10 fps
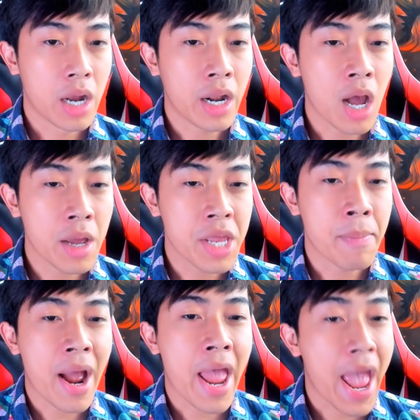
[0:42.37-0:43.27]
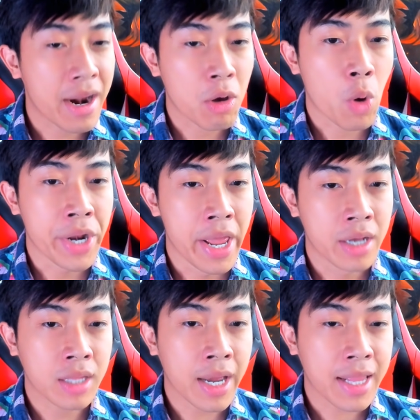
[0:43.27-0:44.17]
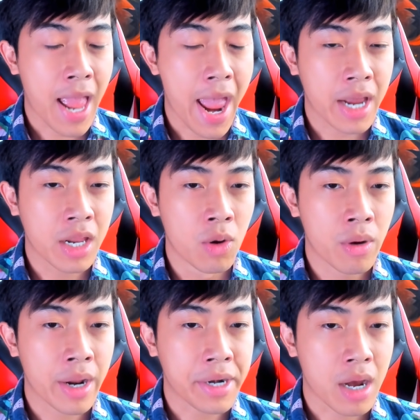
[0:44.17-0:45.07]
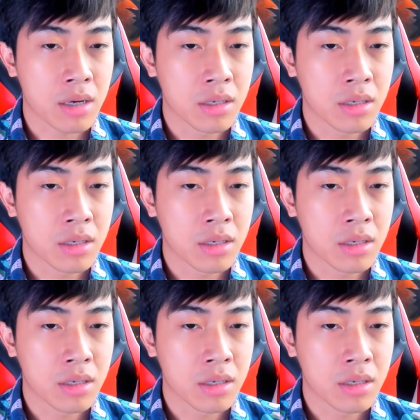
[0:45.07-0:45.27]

đất ơi, giờ bán hàng là gọi điện tới khách hàng vậy luôn hả trời.